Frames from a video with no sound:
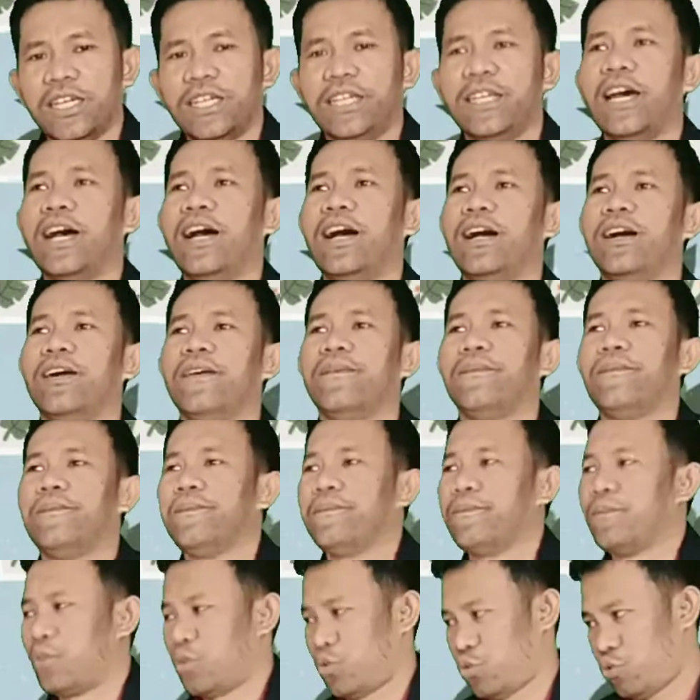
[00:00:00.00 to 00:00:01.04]
Nah, ya
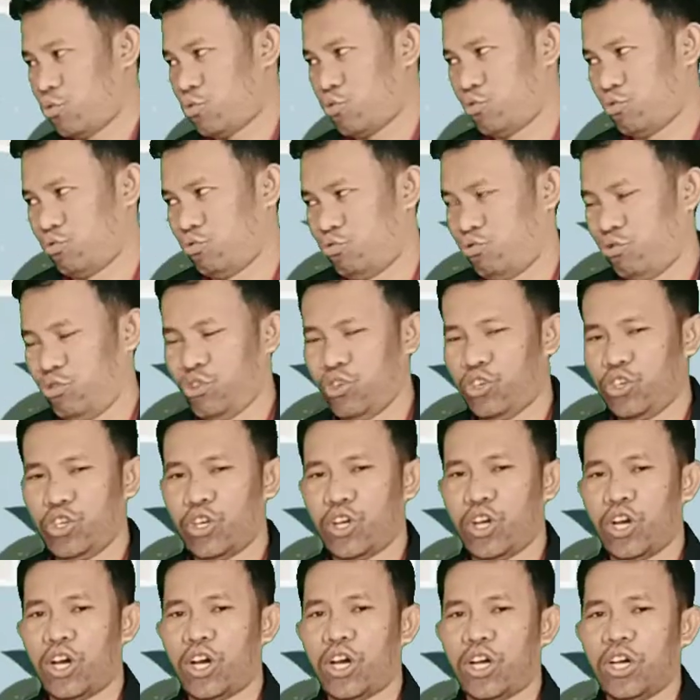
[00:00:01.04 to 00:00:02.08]
Bapak ya.
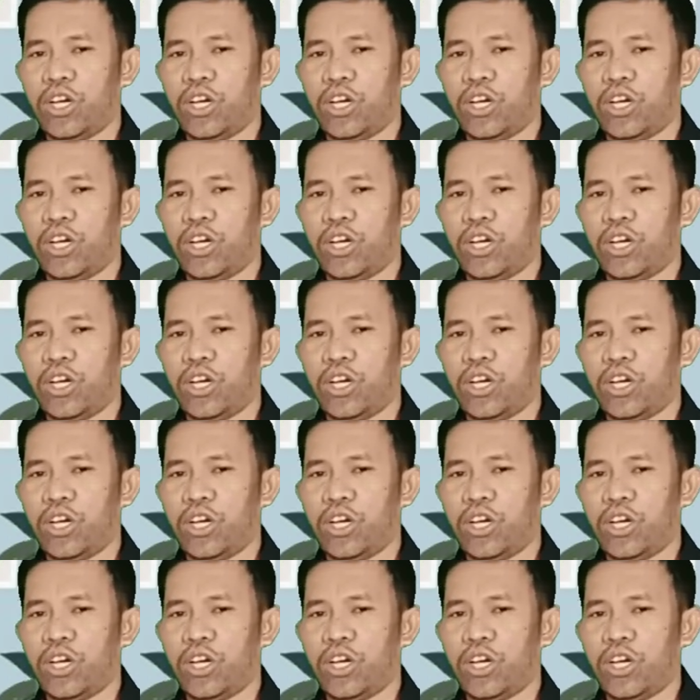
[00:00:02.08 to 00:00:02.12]
Iya.